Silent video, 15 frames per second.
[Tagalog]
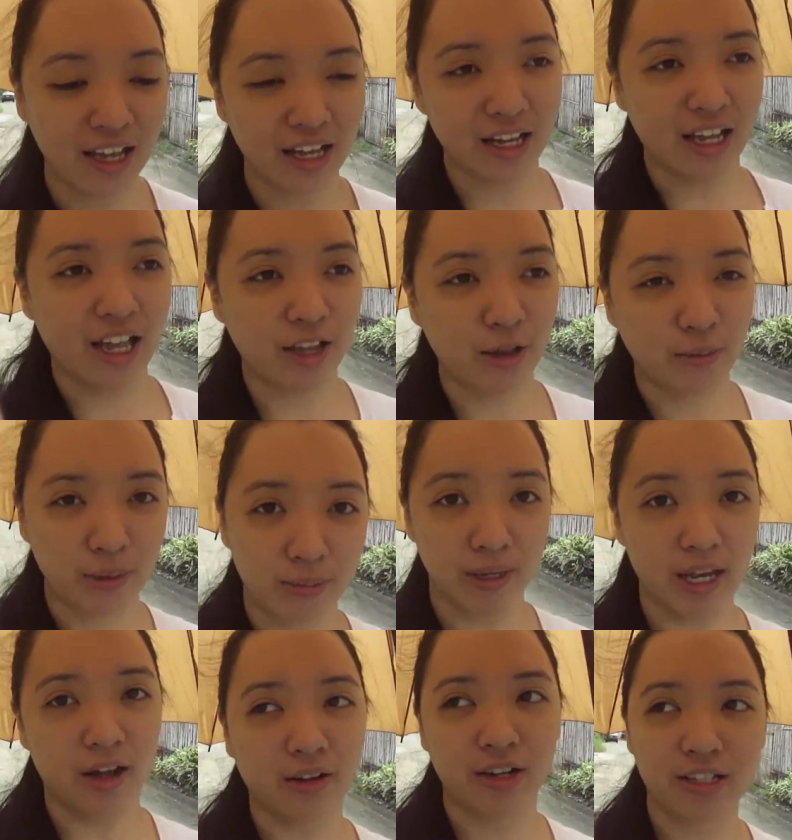Kaya yun, bibili
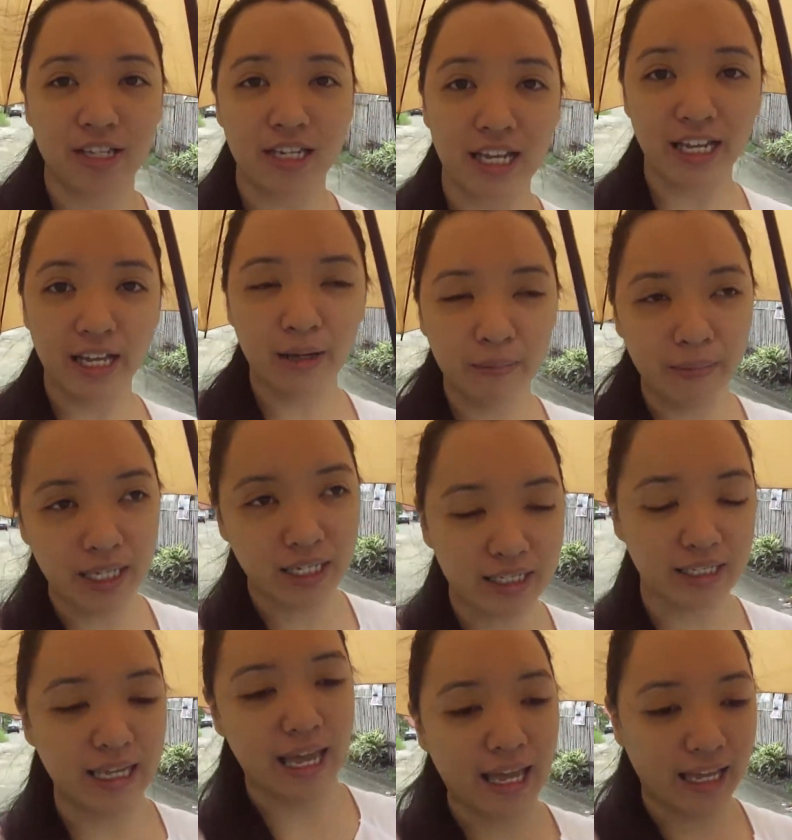ako ng sinigang
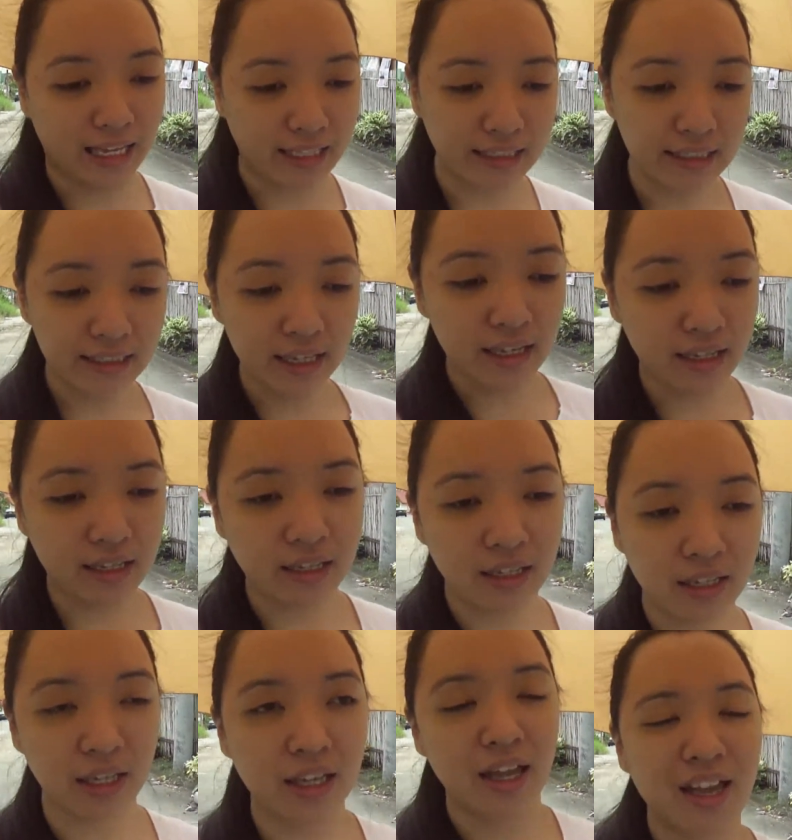mix and
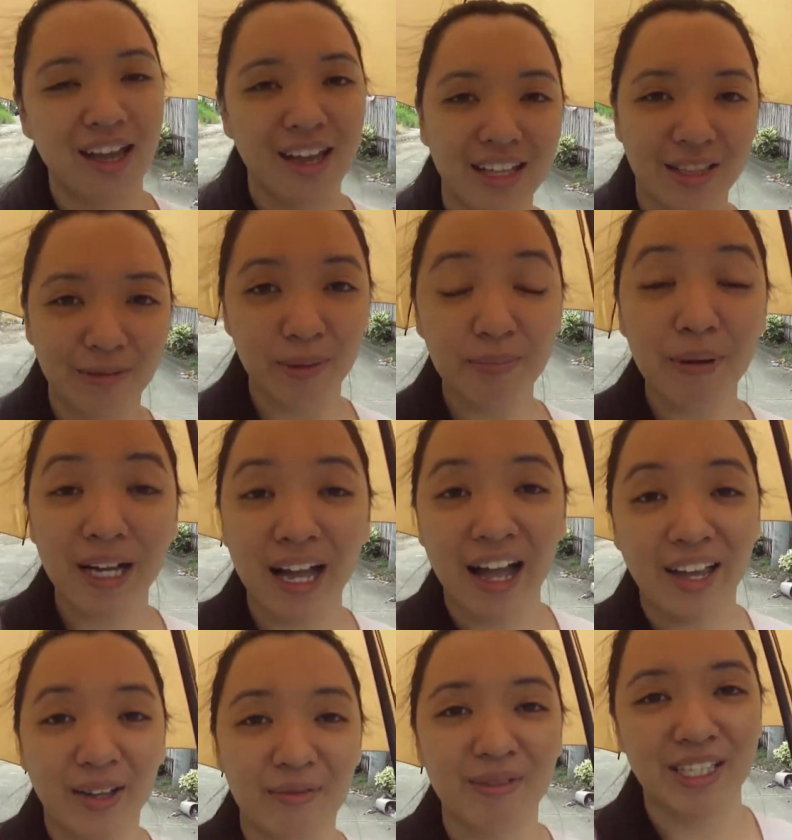Di ba
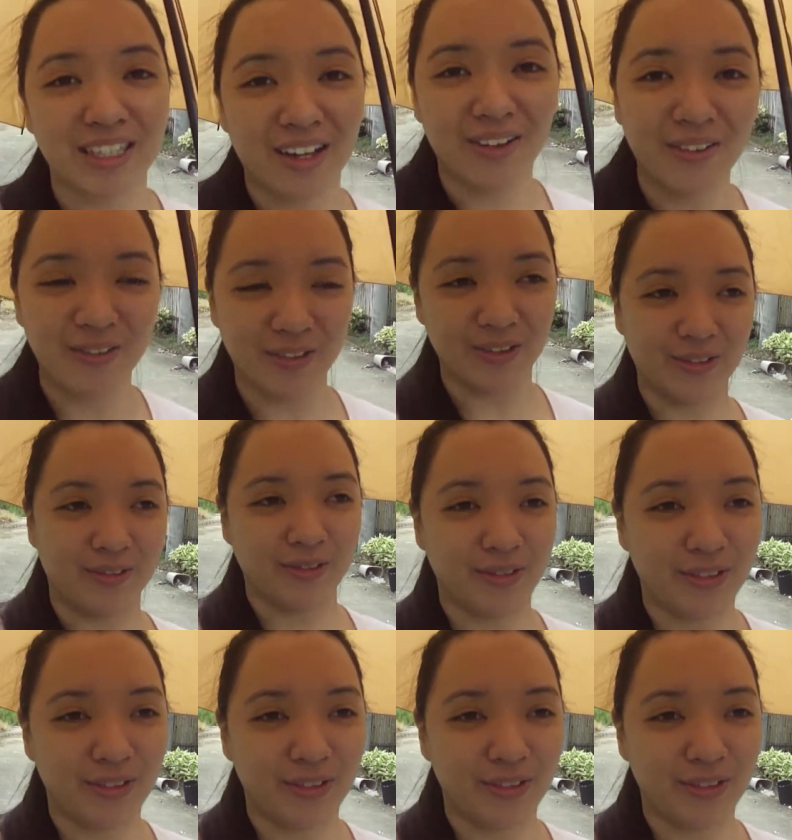pagay mata ko, no?